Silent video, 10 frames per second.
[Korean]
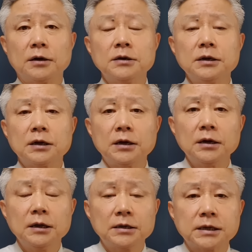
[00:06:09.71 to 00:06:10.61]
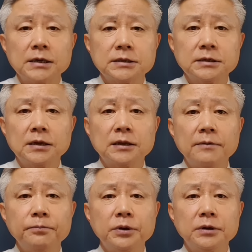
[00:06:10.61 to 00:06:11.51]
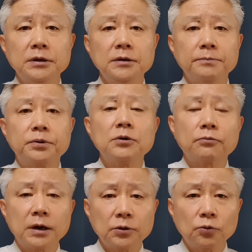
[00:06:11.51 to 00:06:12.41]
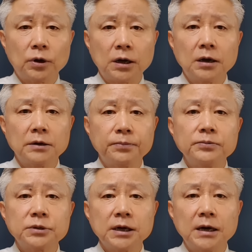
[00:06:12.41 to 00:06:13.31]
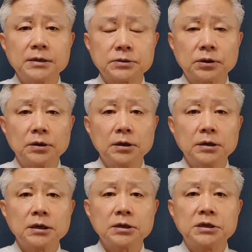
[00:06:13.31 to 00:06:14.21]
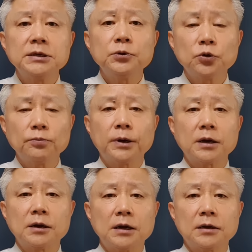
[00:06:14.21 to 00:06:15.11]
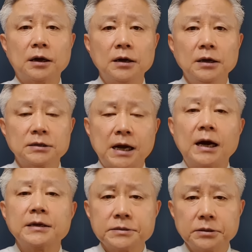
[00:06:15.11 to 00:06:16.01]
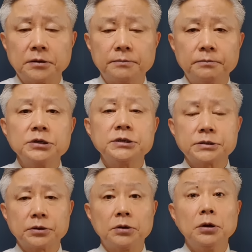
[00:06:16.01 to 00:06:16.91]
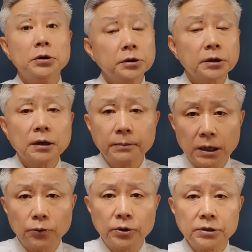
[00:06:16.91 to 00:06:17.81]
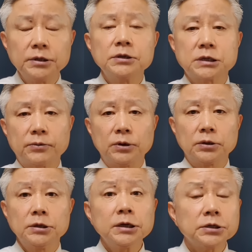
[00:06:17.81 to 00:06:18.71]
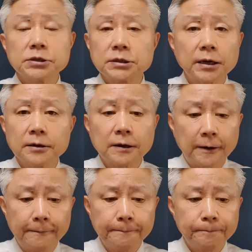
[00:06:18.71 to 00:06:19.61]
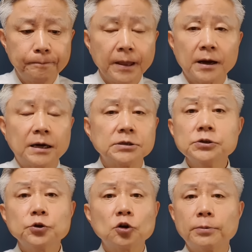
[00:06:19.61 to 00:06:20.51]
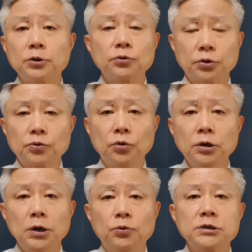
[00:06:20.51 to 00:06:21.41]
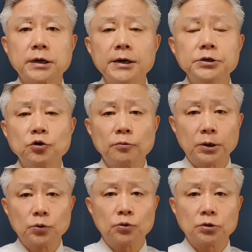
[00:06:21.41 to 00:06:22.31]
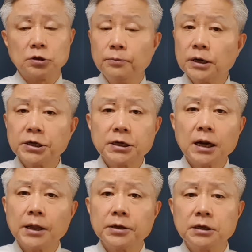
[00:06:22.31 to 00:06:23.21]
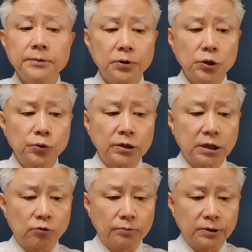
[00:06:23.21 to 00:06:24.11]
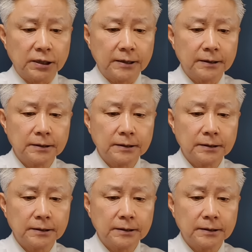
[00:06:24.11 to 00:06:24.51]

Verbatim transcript: 그러니까 자신의 남편이 법관과 법정 안에서 이렇게 뒤집어 놓은 발언을 하니까 잘했어, 멋있어 이렇게 말하고 있는 이런 상황들 이게 정상일까? 가정적으로 봐도 그렇고 우리 사회적으로 봐도 그렇고 너무나 희한한 일들이 벌어지고 있다고 합니다.